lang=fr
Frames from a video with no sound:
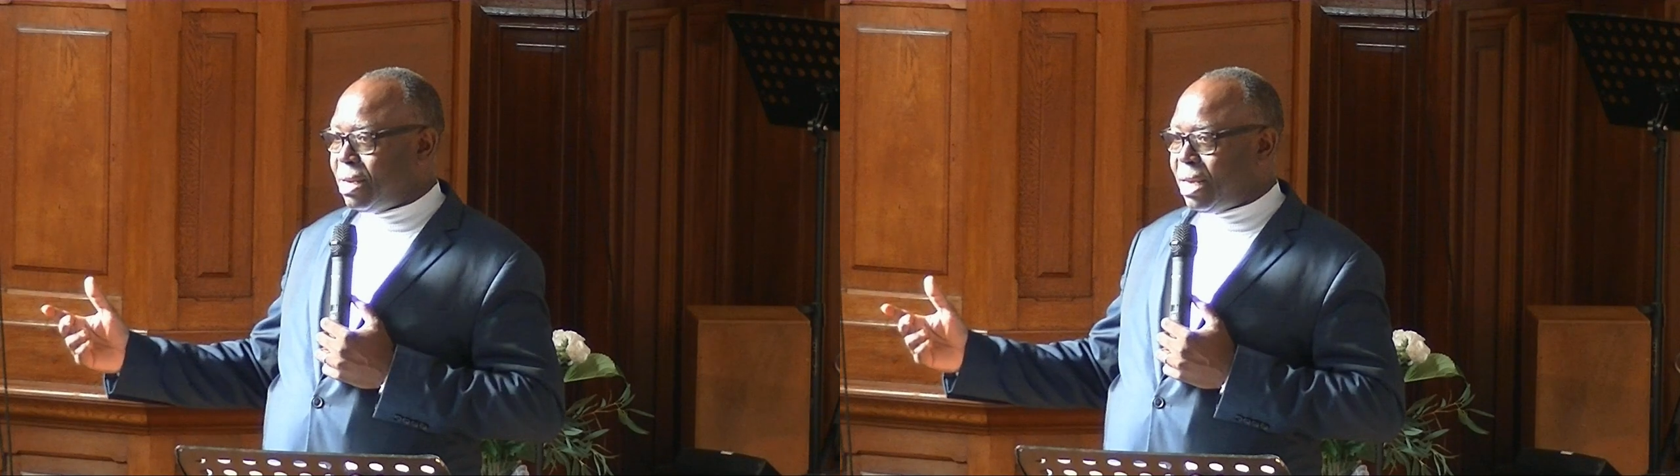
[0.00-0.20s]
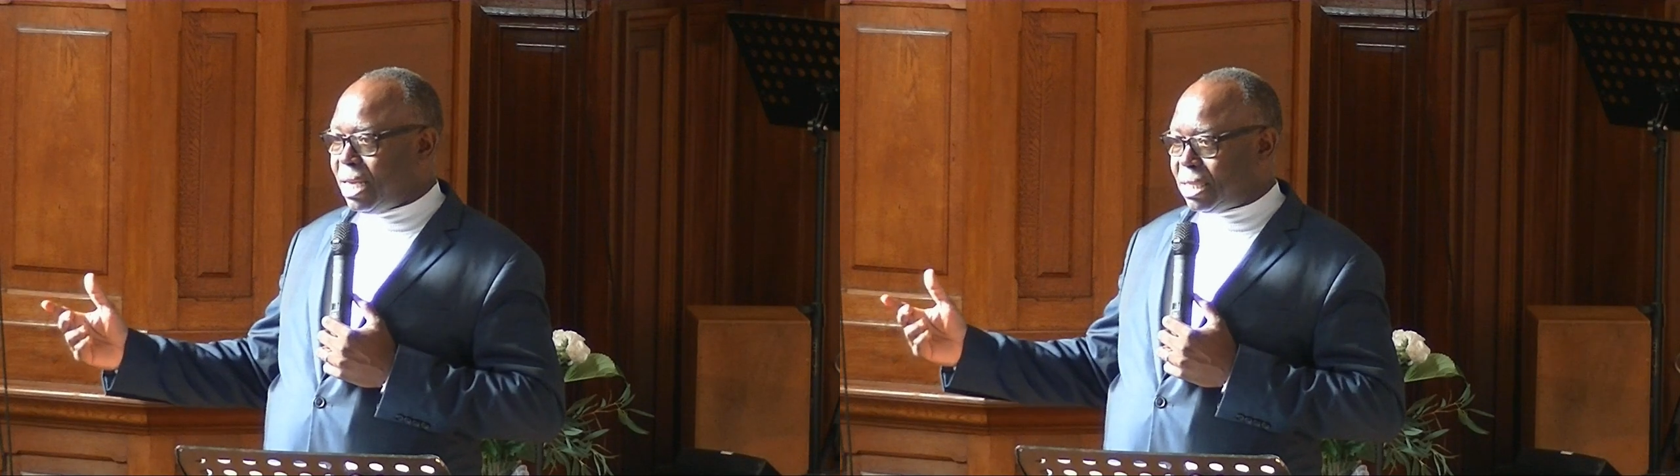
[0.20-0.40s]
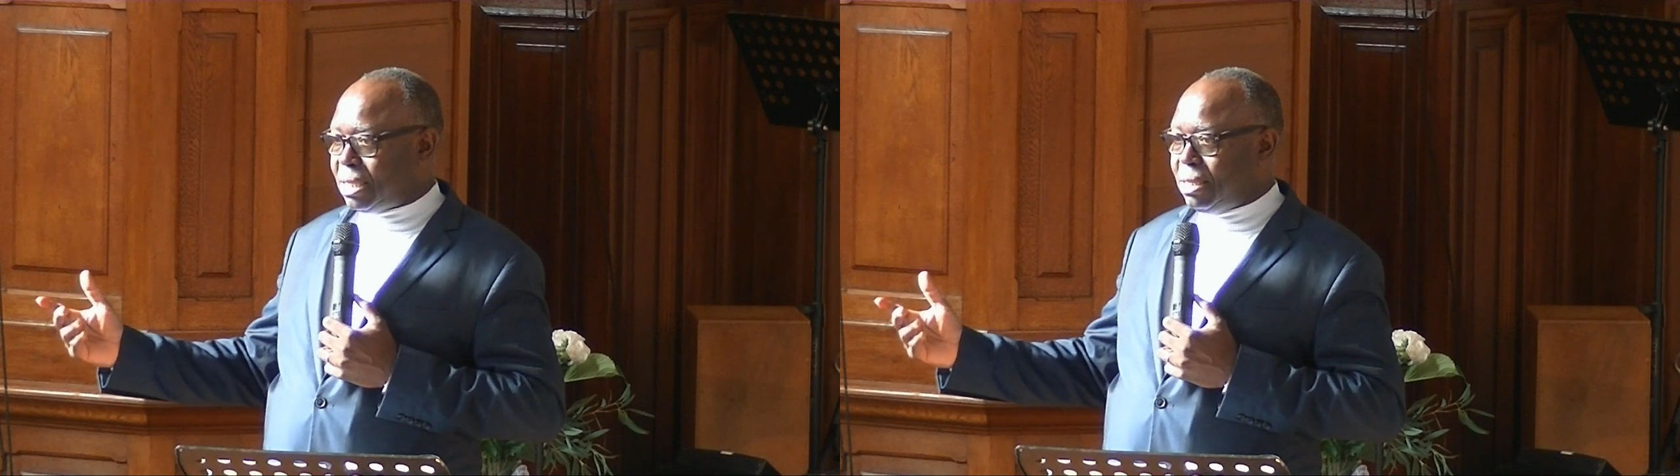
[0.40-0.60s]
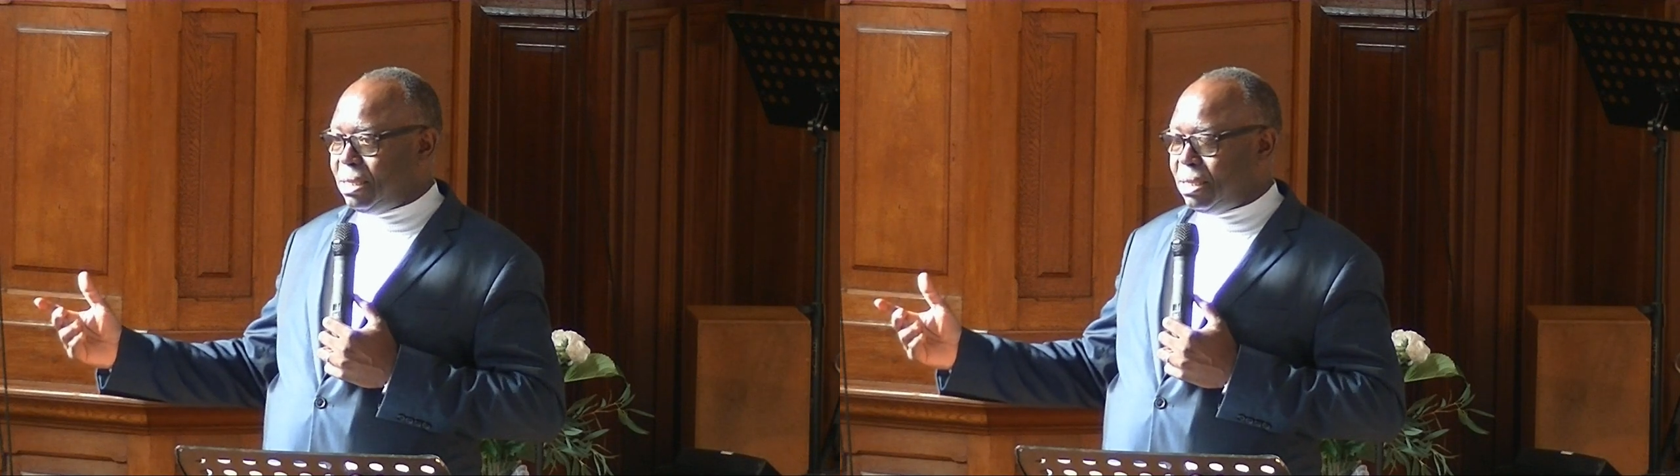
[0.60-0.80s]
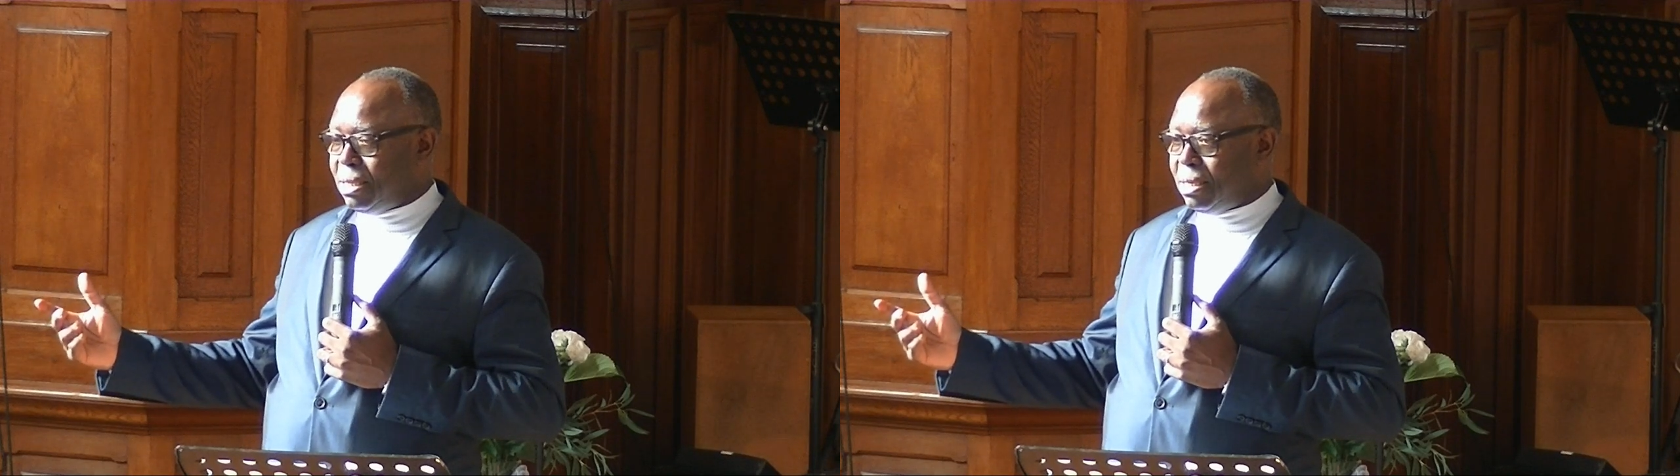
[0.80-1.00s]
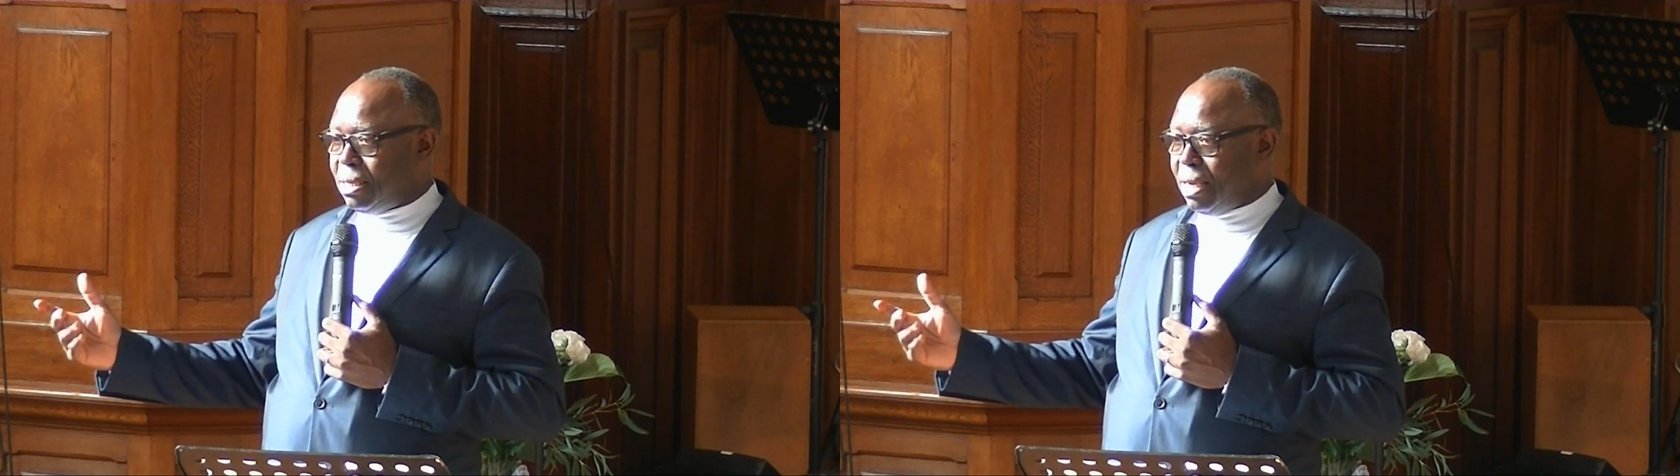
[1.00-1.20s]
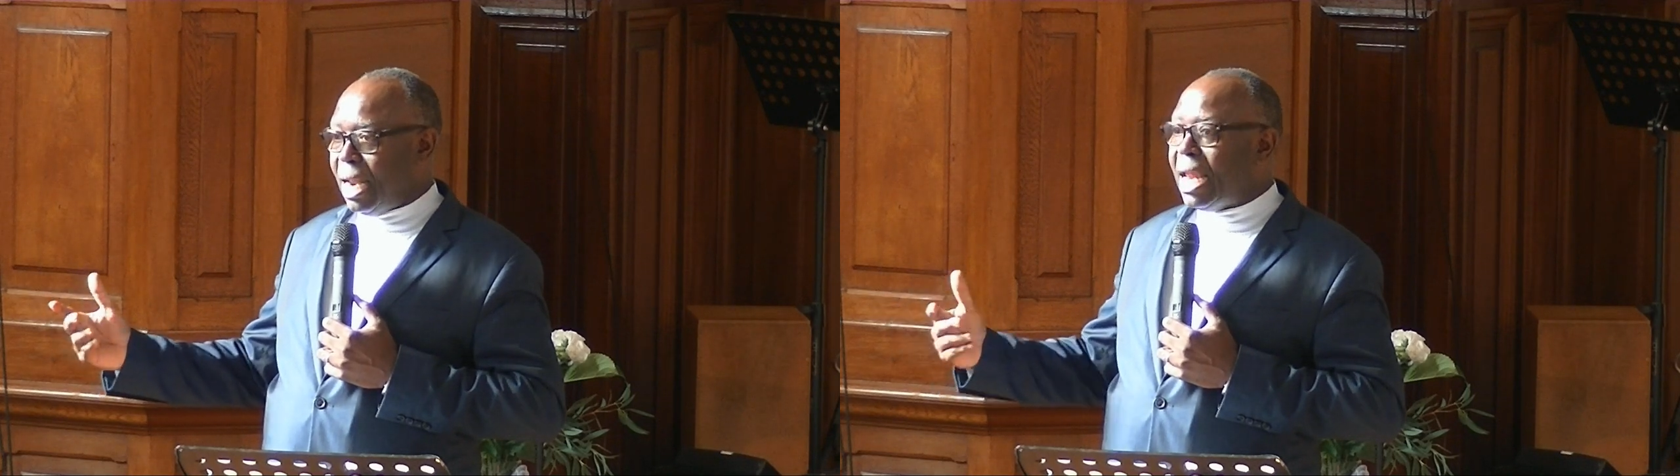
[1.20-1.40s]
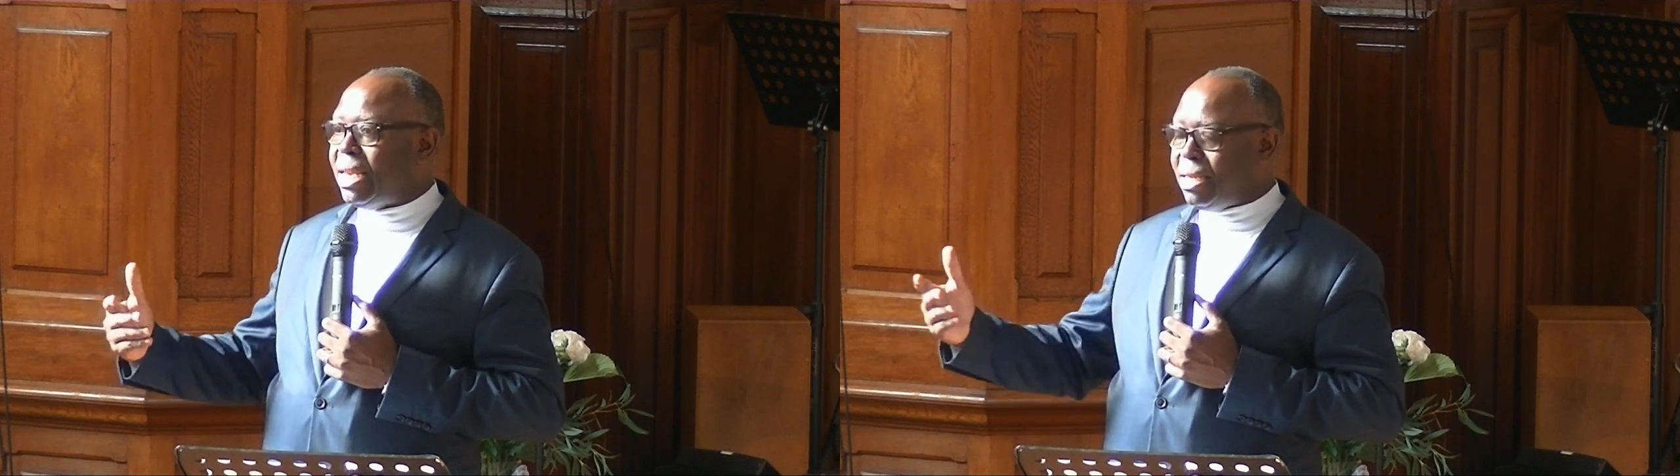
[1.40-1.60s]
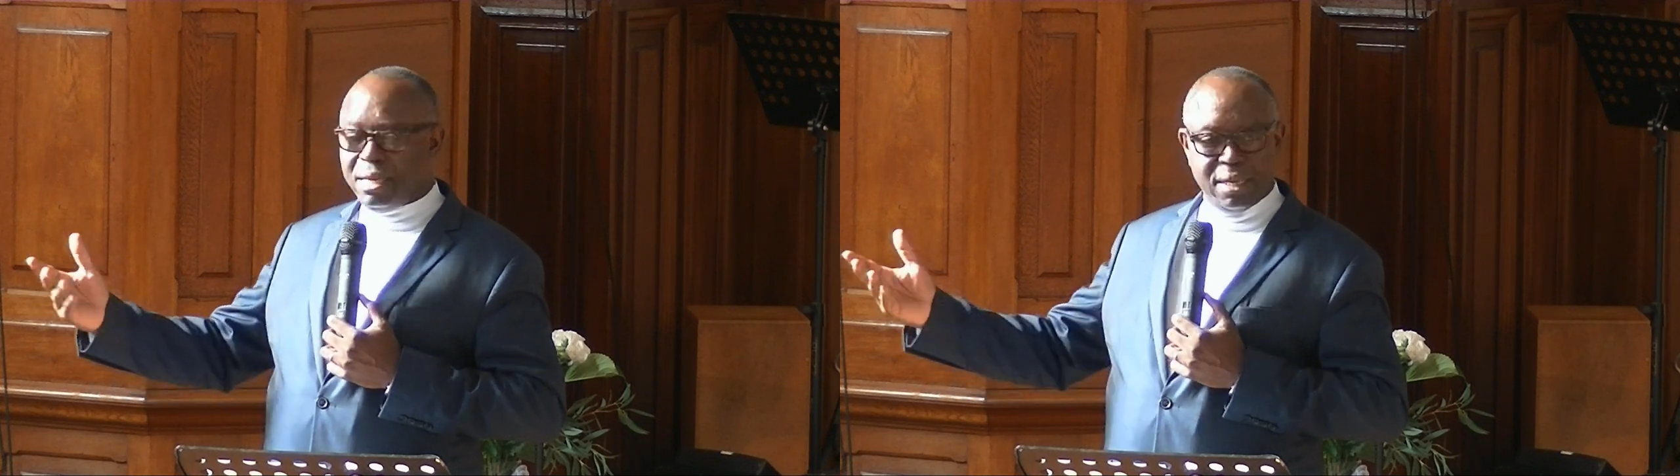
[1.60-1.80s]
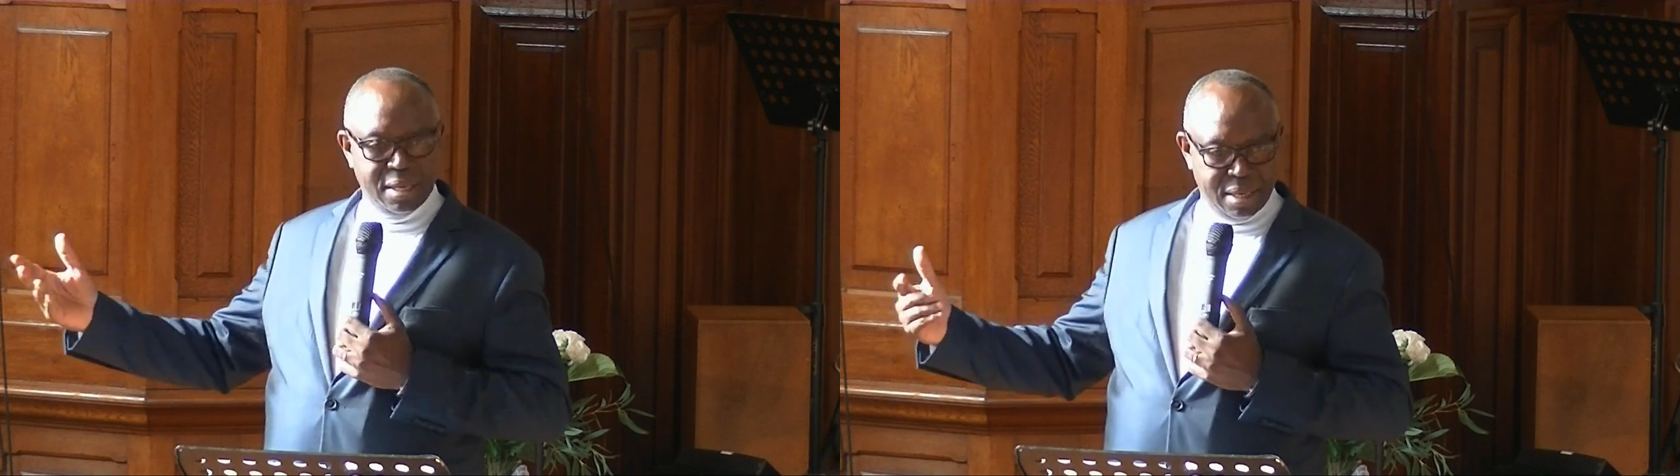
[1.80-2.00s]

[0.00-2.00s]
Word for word: Qu'est-ce qui la lie